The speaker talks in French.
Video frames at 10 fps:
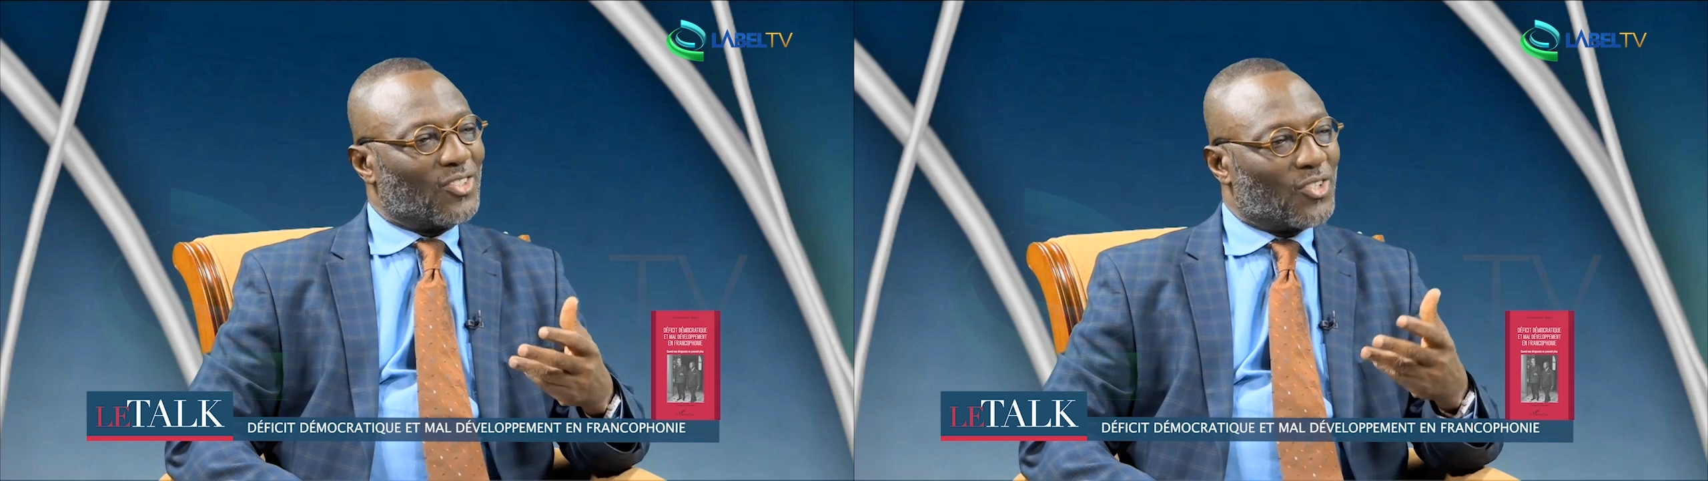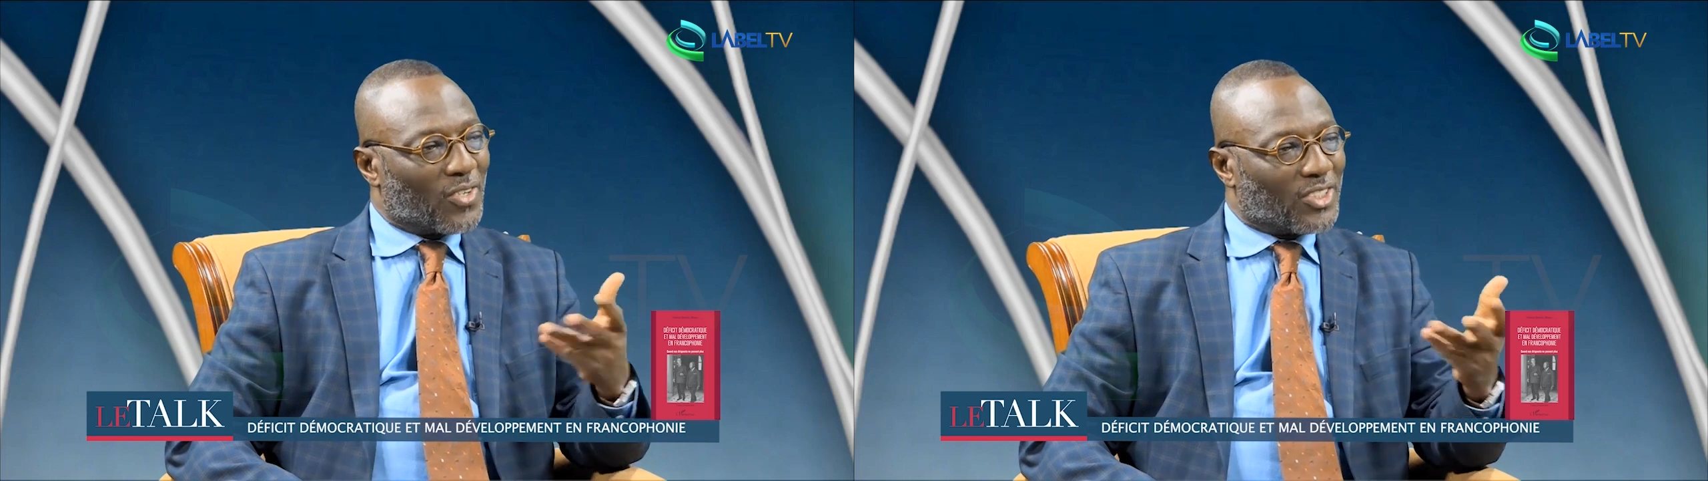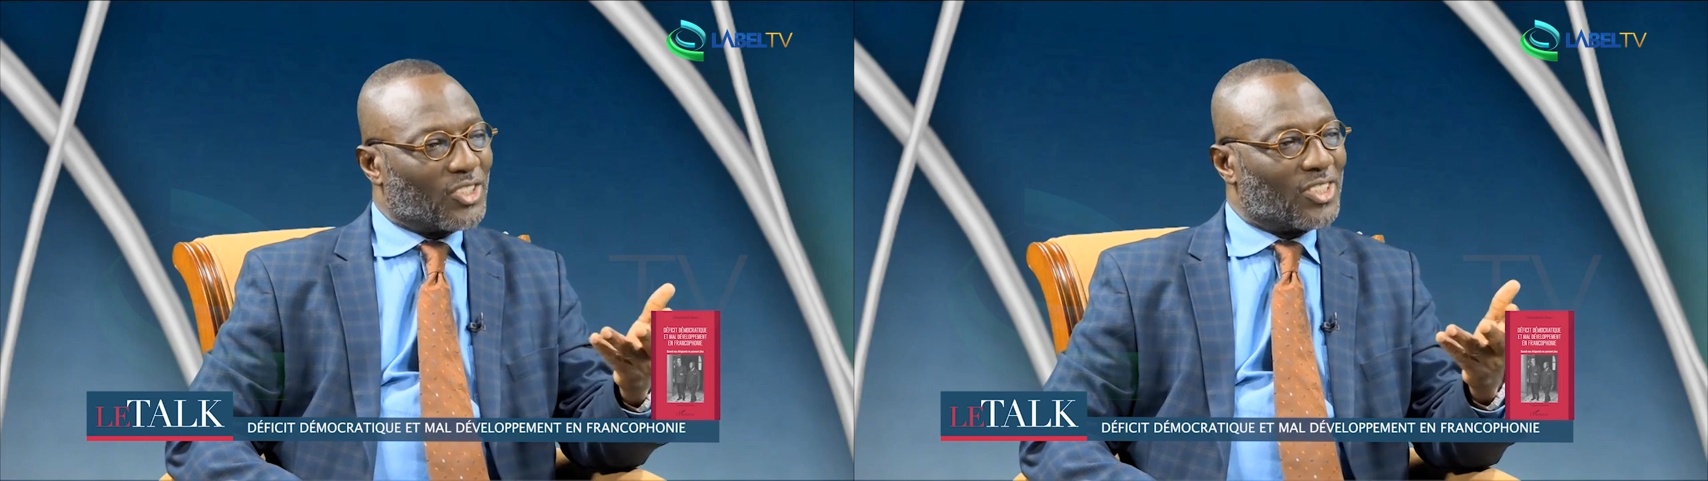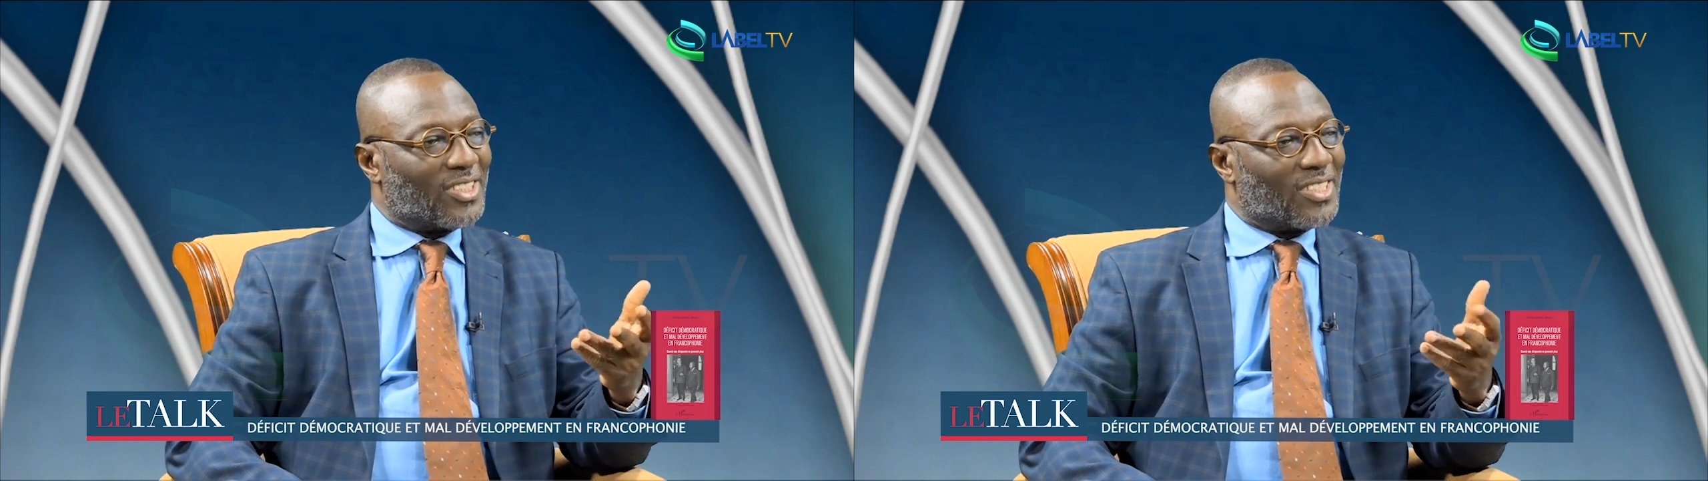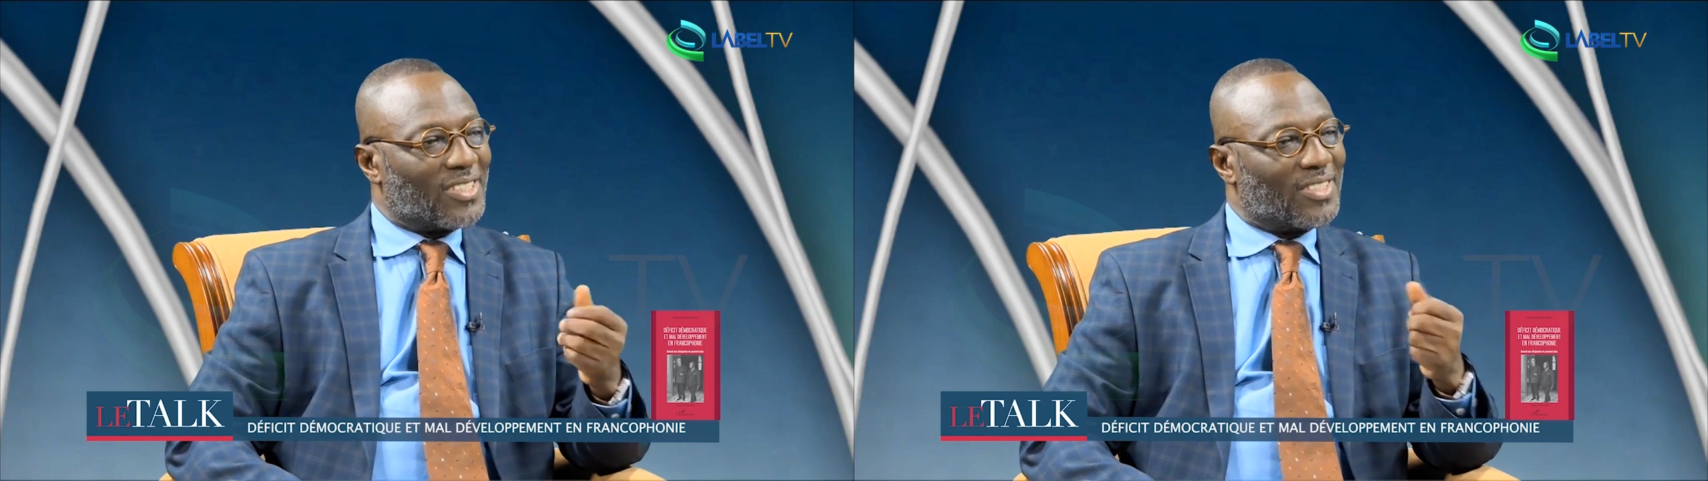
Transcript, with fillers: De quoi s'agit-il